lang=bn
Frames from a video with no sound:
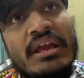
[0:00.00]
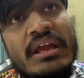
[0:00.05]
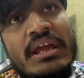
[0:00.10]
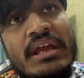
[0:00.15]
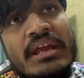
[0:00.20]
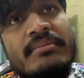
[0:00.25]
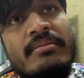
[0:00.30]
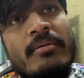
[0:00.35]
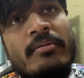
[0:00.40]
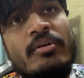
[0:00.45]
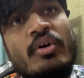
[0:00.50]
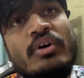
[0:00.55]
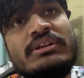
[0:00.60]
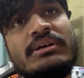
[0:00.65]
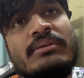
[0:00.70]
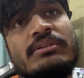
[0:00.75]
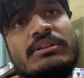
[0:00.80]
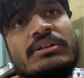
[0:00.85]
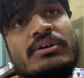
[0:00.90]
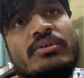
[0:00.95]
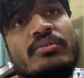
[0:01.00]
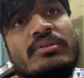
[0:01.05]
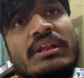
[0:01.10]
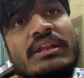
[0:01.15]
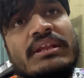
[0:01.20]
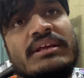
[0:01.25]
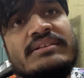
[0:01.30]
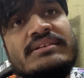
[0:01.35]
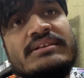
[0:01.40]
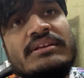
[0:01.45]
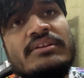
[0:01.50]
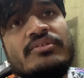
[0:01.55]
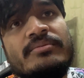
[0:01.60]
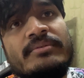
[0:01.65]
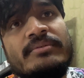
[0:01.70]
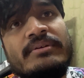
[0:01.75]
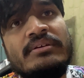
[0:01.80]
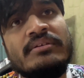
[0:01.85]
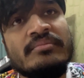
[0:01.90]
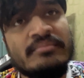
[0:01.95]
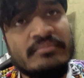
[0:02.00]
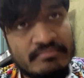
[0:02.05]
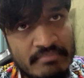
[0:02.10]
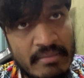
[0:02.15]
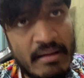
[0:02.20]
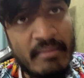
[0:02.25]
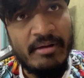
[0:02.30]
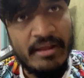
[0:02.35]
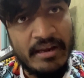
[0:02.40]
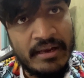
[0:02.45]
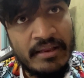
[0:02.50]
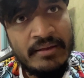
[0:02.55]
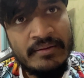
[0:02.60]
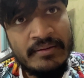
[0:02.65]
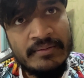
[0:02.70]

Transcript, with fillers: এইভাবে কথা বলতে কোথা থেকে শিখলে তুমি বাবা না